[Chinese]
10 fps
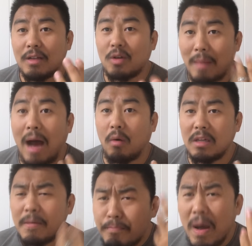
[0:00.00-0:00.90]
就骂我。
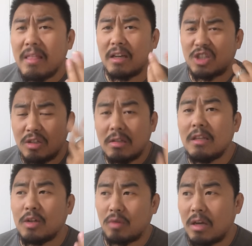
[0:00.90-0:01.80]
一般的资
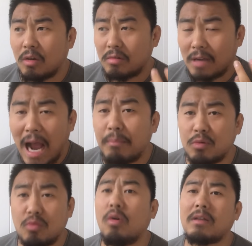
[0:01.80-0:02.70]
深的选手，差不
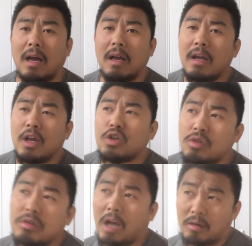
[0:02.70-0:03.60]
多的，
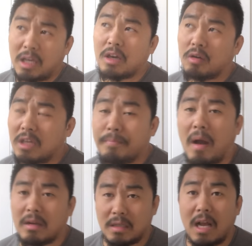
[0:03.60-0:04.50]
至少得有一
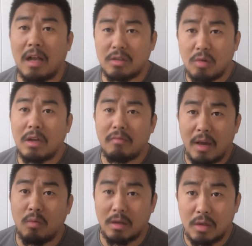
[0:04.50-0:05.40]
半以上都认为
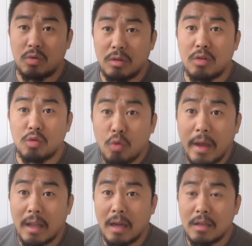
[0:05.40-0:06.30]
我的说的是对
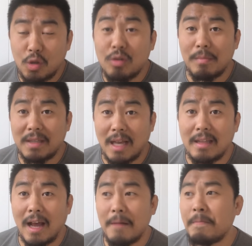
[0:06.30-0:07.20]
的，就这么简
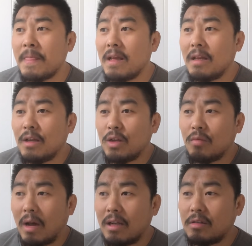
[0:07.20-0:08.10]
单。
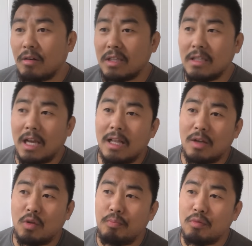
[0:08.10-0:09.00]
完了之后，紧接着
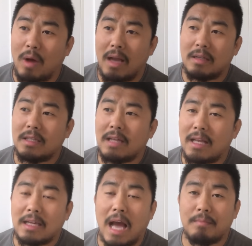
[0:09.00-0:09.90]
就不管现在，
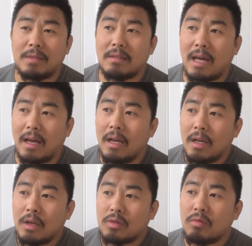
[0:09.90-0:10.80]
你看现在
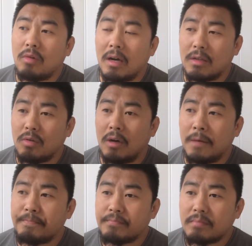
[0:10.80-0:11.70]
中国很多